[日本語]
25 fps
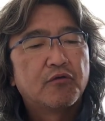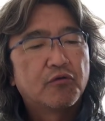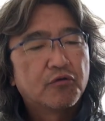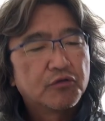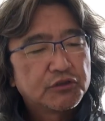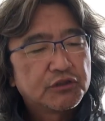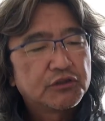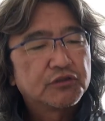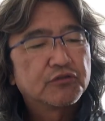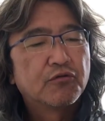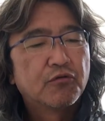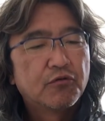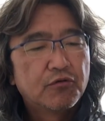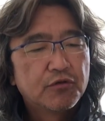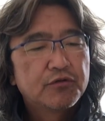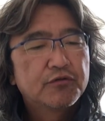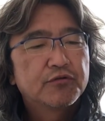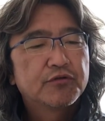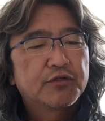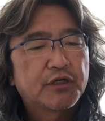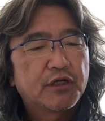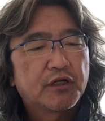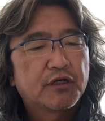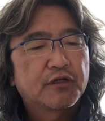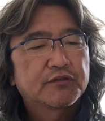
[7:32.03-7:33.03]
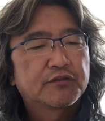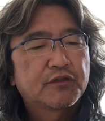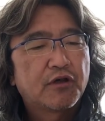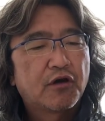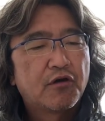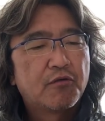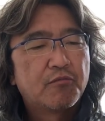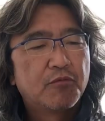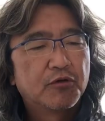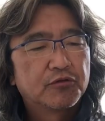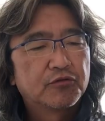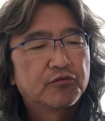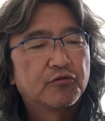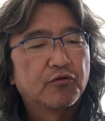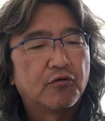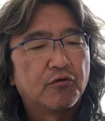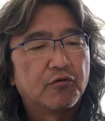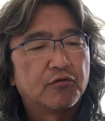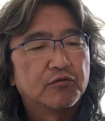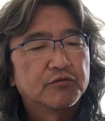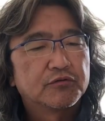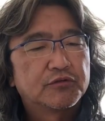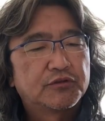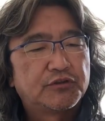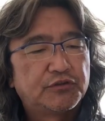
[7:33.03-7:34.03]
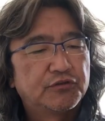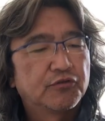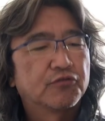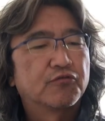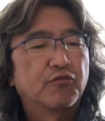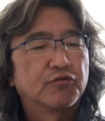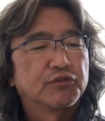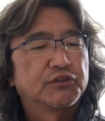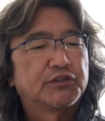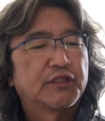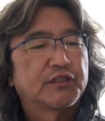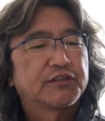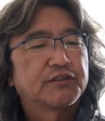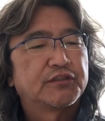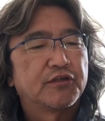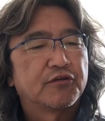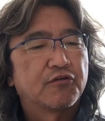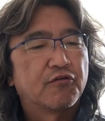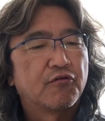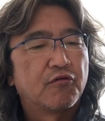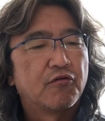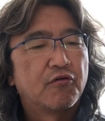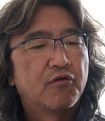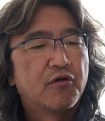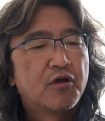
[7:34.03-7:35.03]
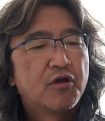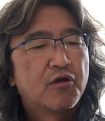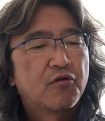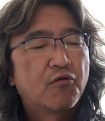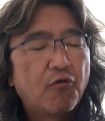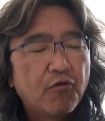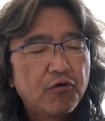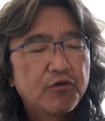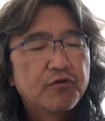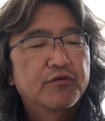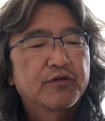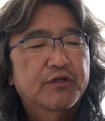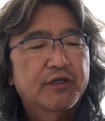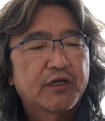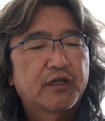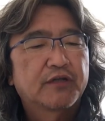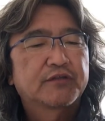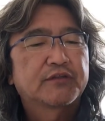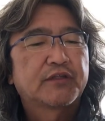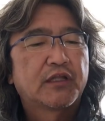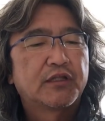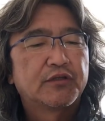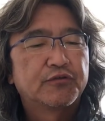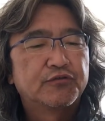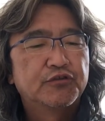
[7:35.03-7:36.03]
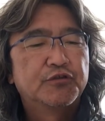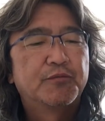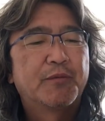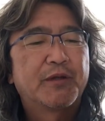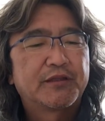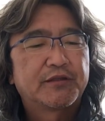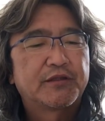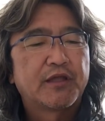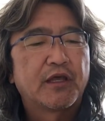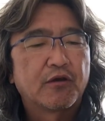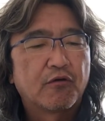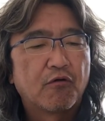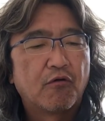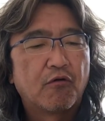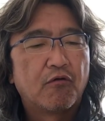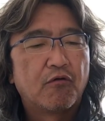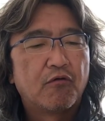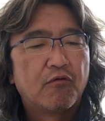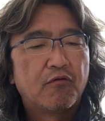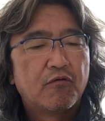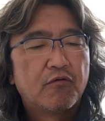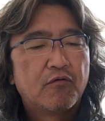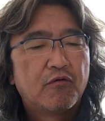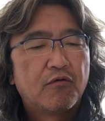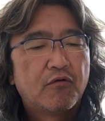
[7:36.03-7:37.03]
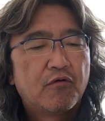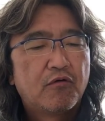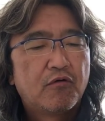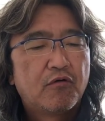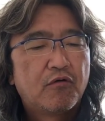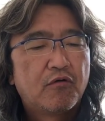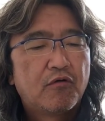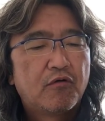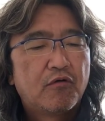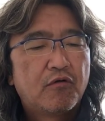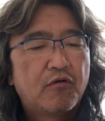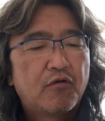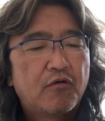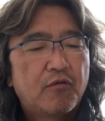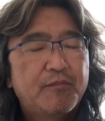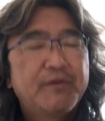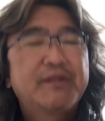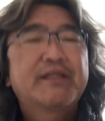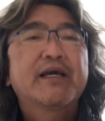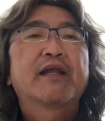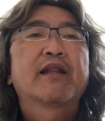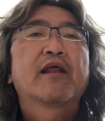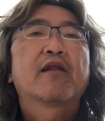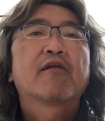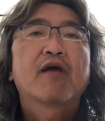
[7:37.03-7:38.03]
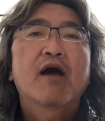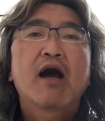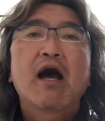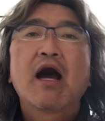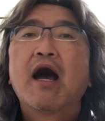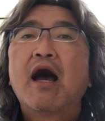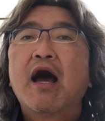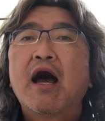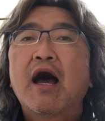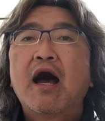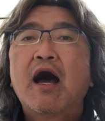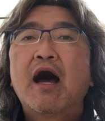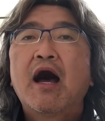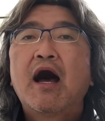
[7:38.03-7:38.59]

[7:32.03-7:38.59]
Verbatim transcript: よし、こういうキャラクターをもっと強く押し出していこう。こういうキャラクターで振る舞っていこう。みたいなのが、